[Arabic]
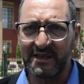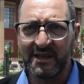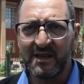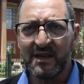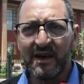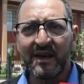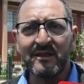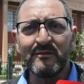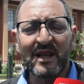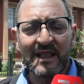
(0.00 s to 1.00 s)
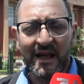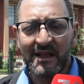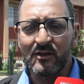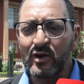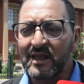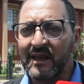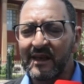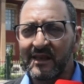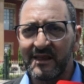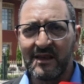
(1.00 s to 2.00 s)
هذه قدمت لهذا الوطن
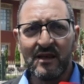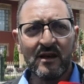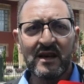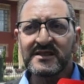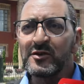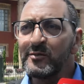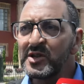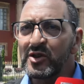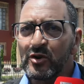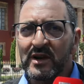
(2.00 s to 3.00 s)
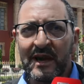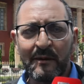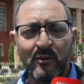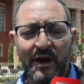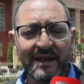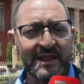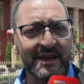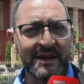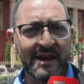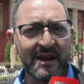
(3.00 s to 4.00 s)
هذا خصهم ينظروا لها بواحد
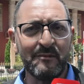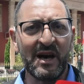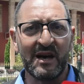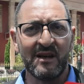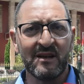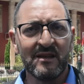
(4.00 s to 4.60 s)
العين الرحمه